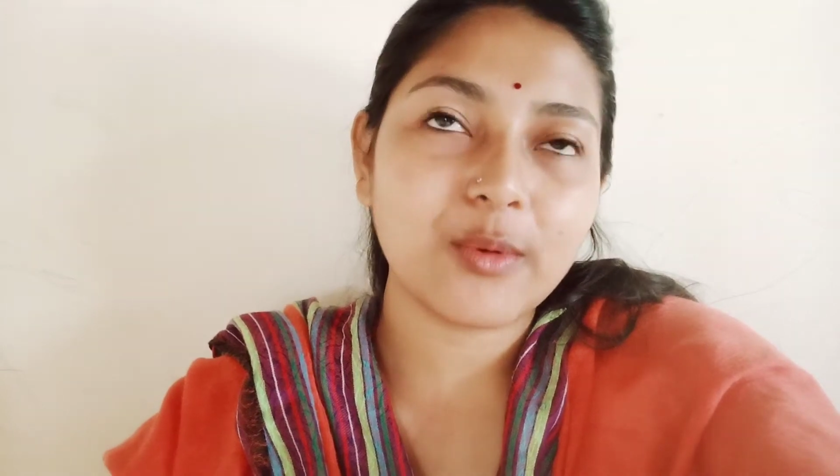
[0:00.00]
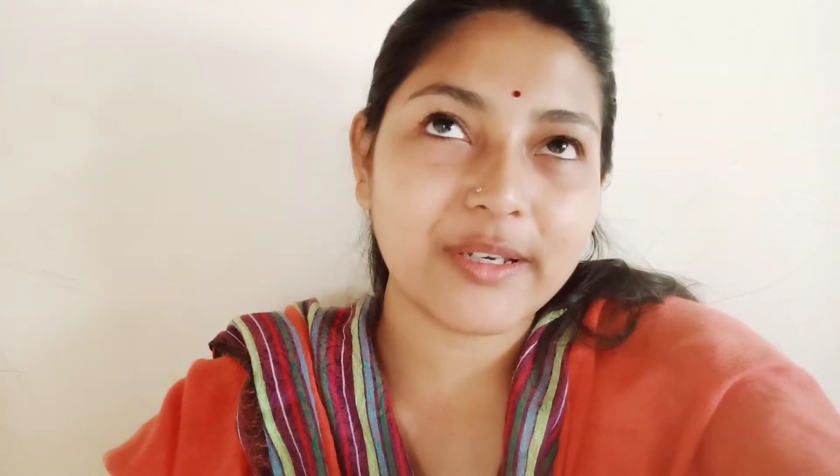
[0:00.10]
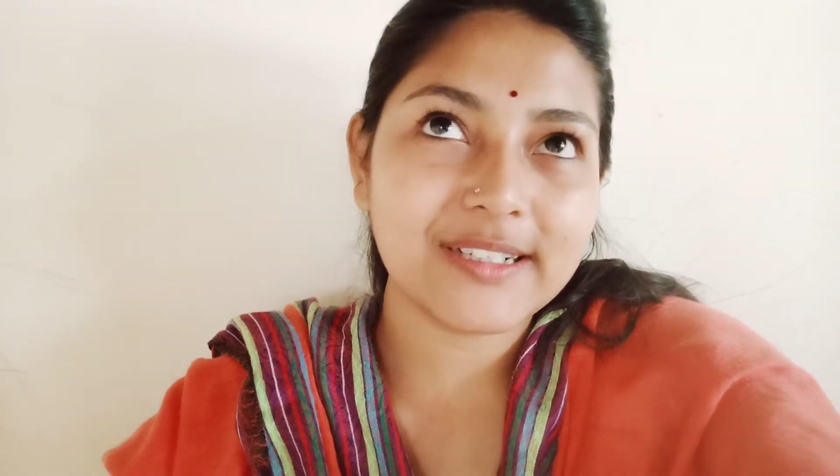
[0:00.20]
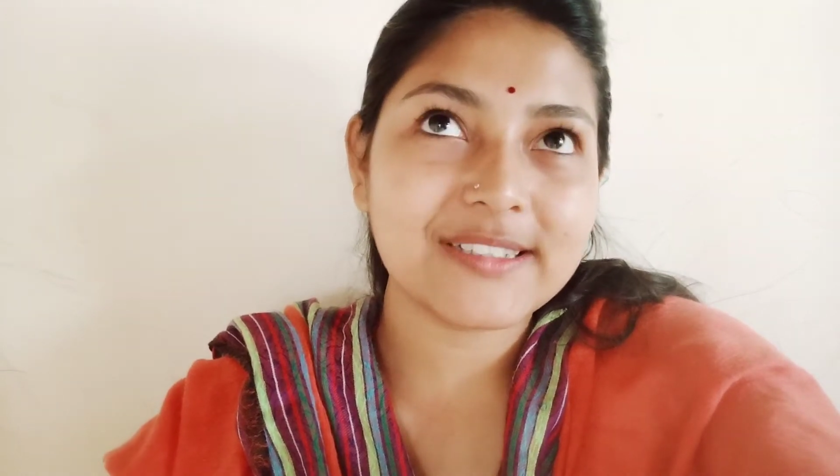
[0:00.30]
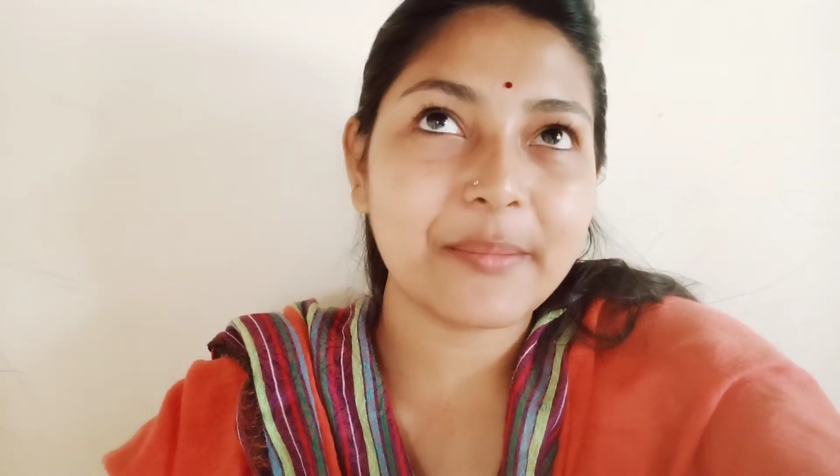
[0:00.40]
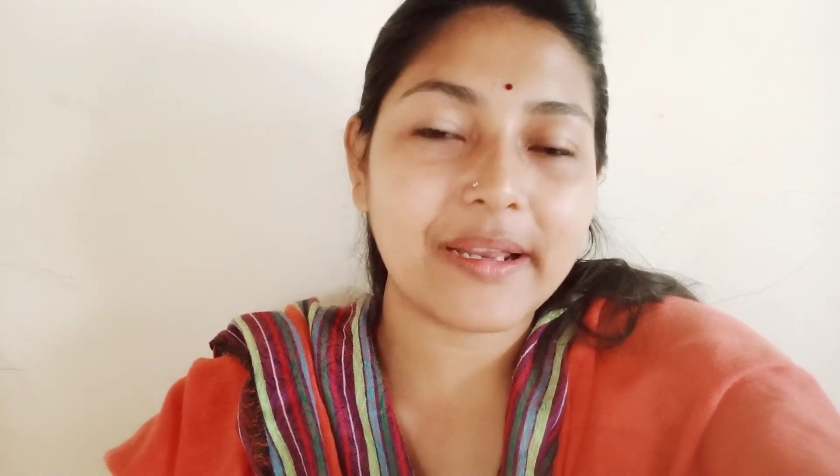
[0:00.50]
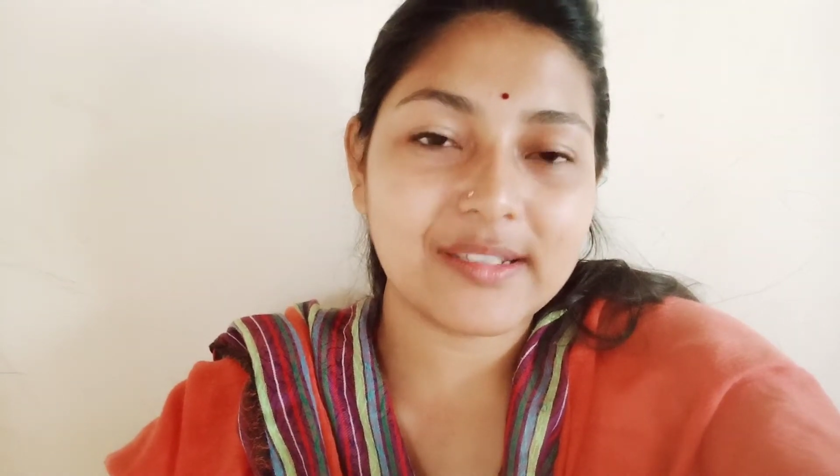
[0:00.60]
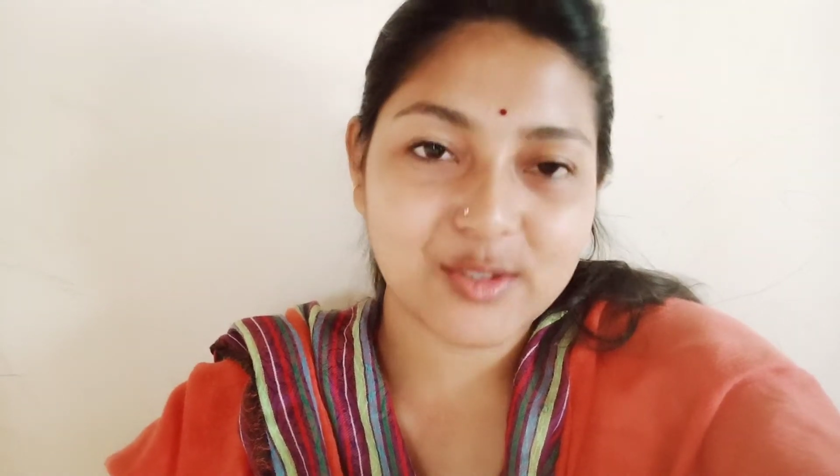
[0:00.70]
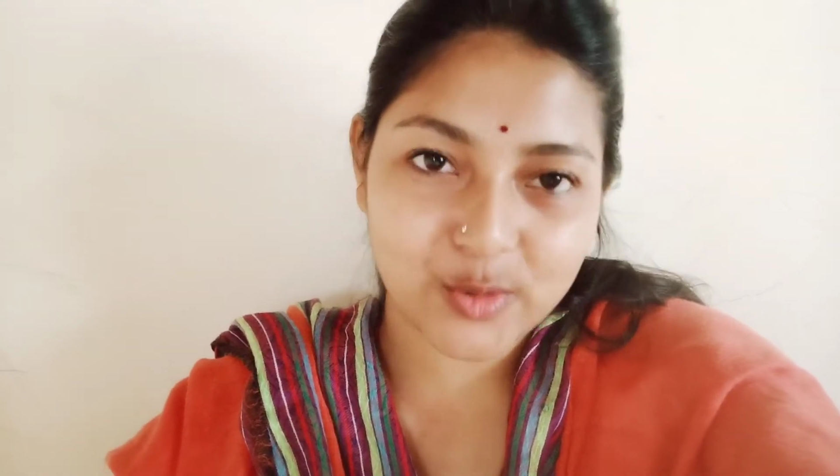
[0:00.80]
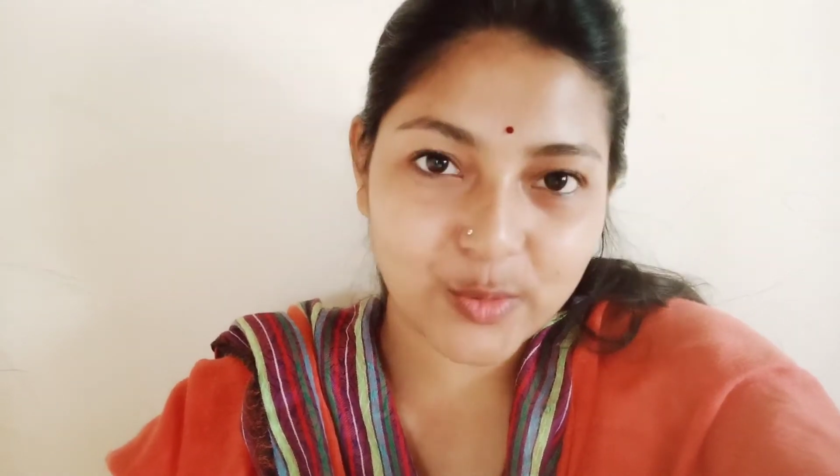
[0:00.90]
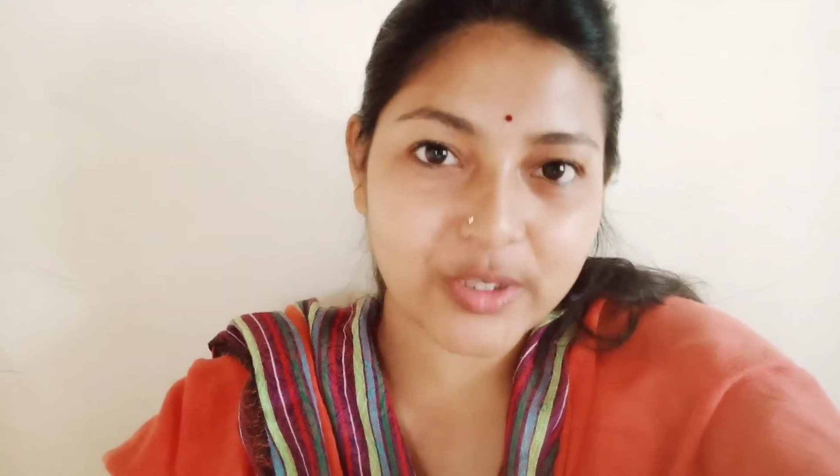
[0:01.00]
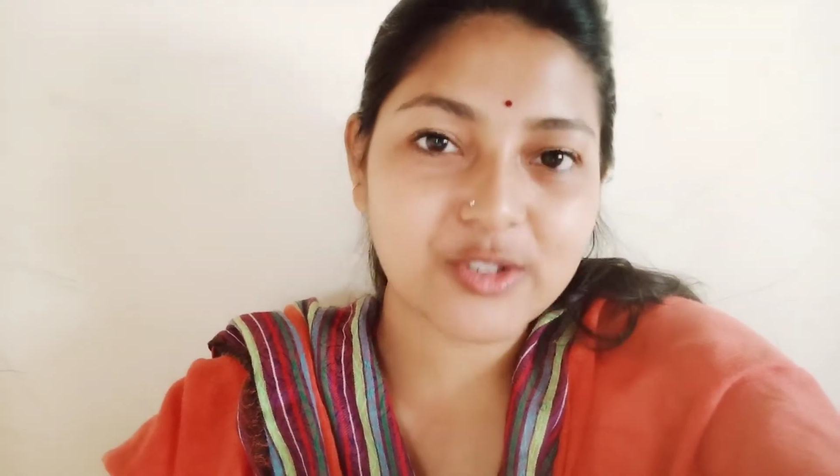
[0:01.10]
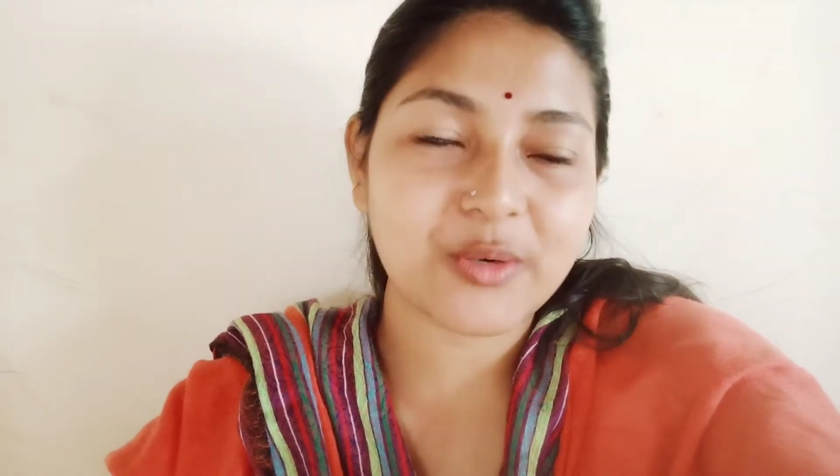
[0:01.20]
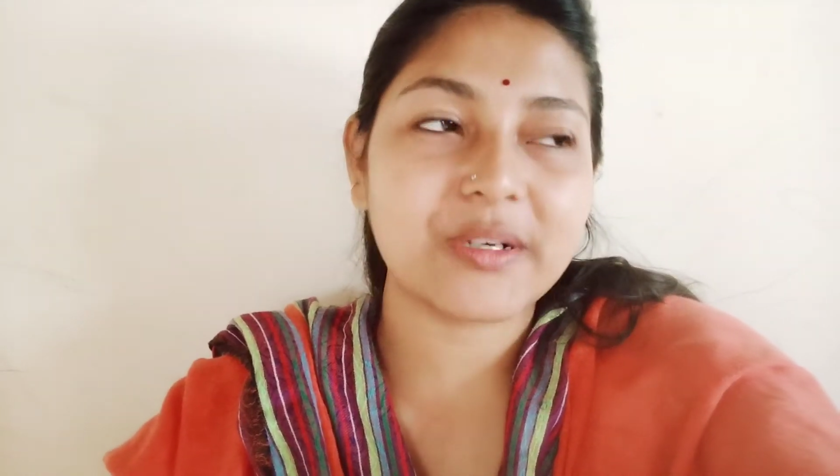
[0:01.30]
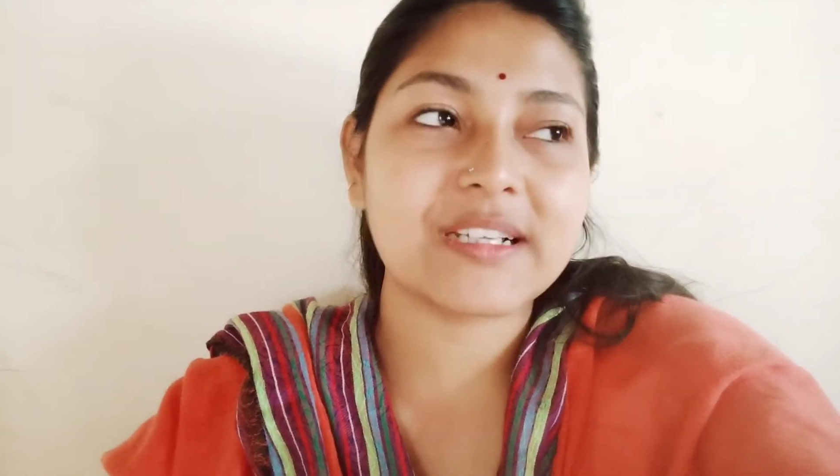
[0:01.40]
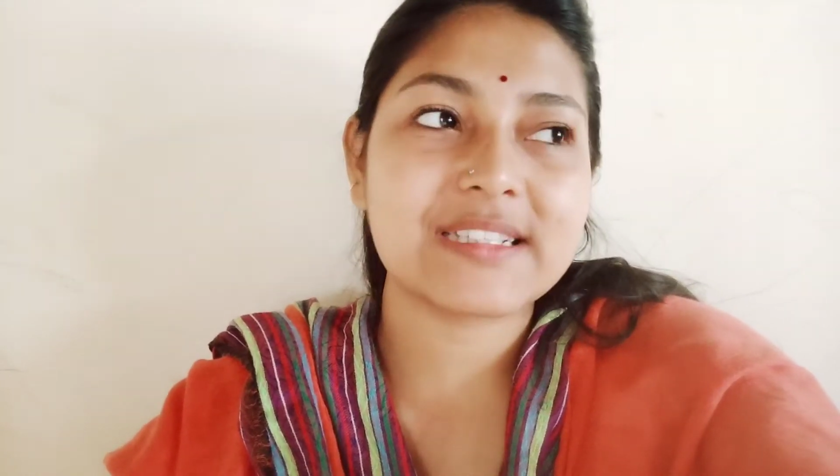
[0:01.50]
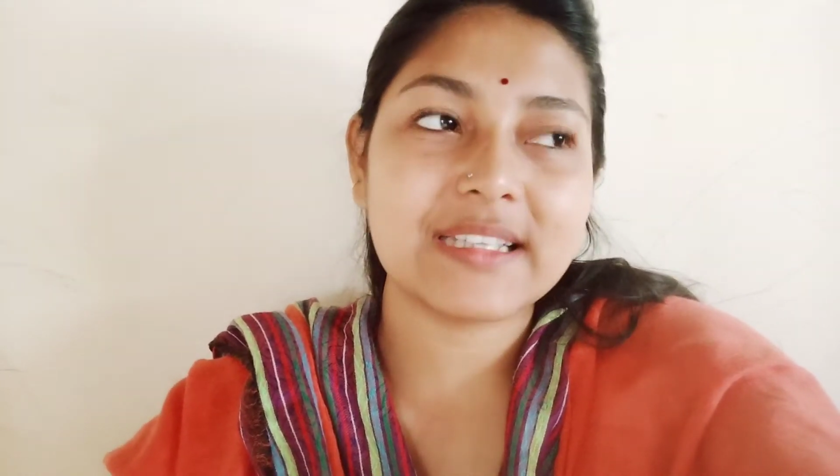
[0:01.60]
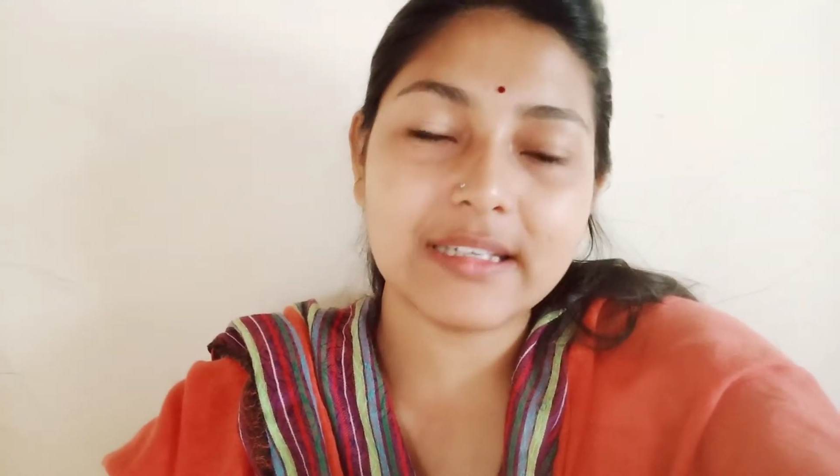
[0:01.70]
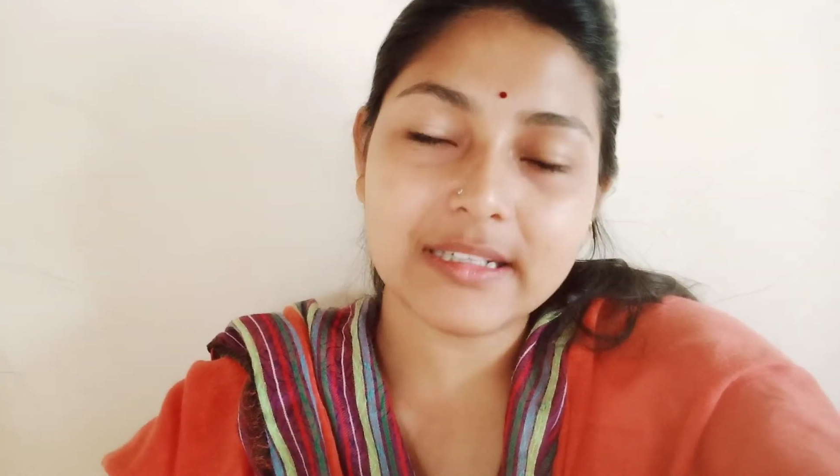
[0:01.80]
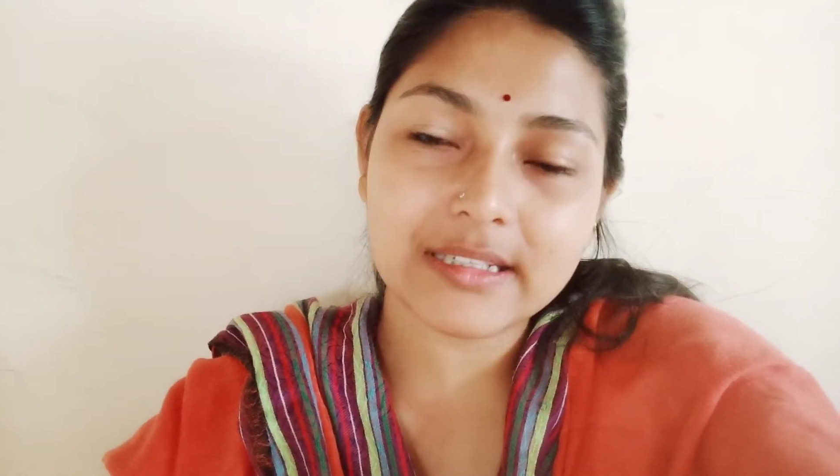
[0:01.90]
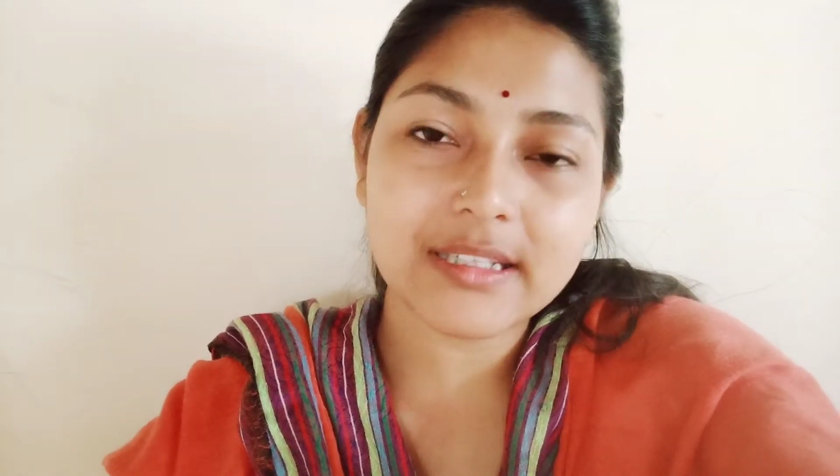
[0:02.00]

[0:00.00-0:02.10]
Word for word: অনেকটা ম্যানেজ করে সবার কাছ থেকে